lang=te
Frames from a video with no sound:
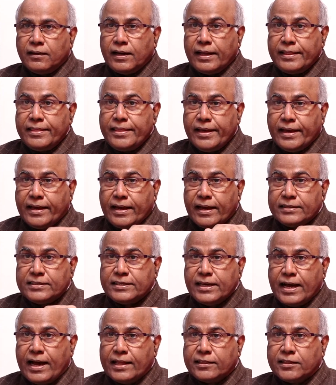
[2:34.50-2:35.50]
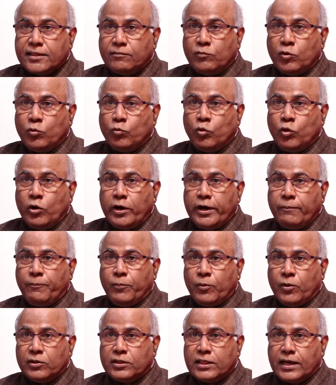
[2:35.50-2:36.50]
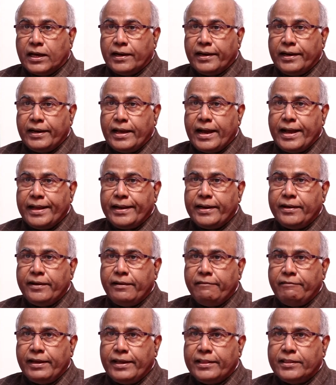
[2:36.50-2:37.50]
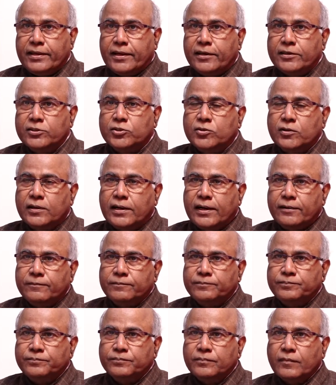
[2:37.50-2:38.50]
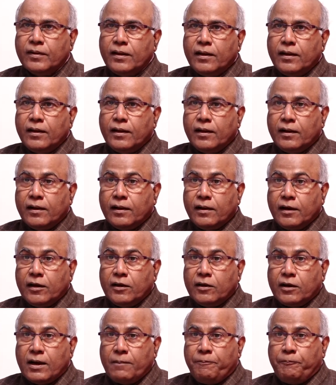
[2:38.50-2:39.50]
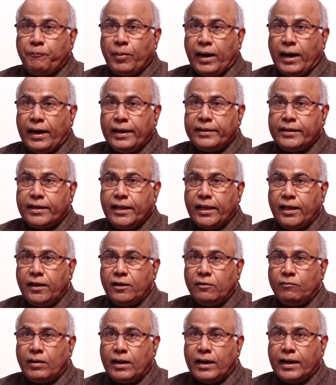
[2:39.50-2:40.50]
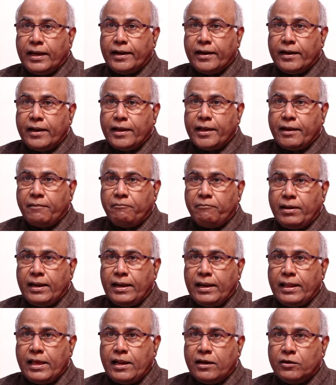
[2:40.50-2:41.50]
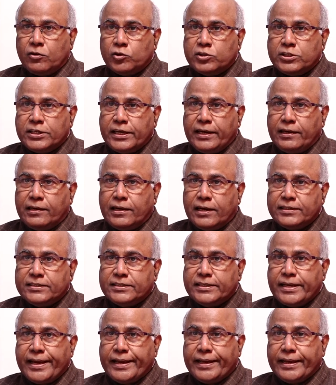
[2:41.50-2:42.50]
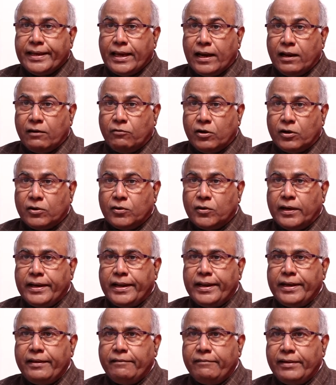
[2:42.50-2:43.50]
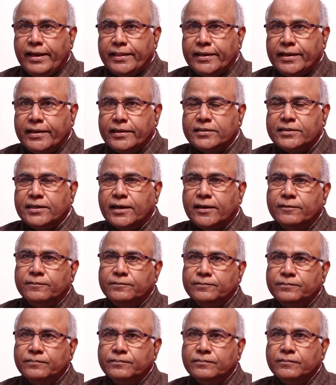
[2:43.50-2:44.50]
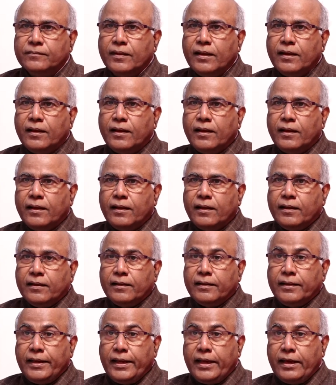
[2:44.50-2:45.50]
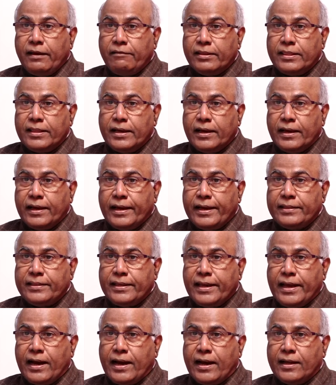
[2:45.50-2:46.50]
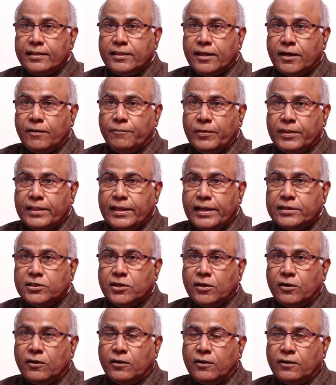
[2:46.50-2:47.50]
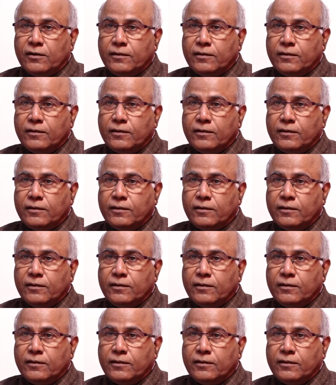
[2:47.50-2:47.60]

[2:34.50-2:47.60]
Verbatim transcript: అధిక శాతము ఓడిపోతారని ఆయన నివేదికలు ఇస్తున్నాడు కనుక పార్టీలు మారిన ఎమ్మెల్యేలకు సీట్లు ఇస్తే గెలవరు అని నివేదిక ఇచ్చాడు ఏ విధంగా అయితే ఆంధ్రప్రదేశ్లో